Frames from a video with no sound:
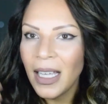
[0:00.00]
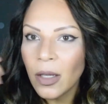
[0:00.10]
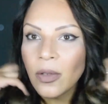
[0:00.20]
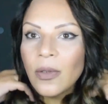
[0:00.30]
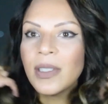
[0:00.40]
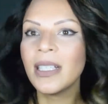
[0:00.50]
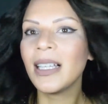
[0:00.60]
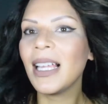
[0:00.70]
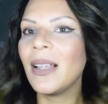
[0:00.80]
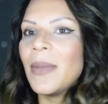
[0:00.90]
Eu tô usando
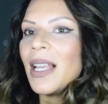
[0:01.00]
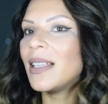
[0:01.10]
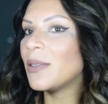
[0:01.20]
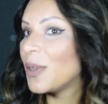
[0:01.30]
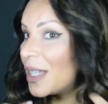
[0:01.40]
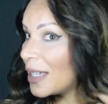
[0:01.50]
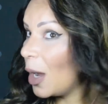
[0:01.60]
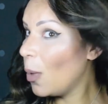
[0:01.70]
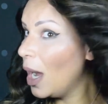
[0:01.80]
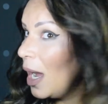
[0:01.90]
aquela minha lace wig que
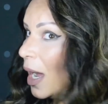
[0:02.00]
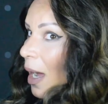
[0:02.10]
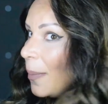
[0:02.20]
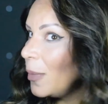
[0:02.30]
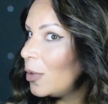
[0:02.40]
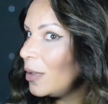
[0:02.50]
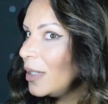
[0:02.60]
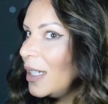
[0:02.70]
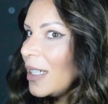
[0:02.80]
eu amo,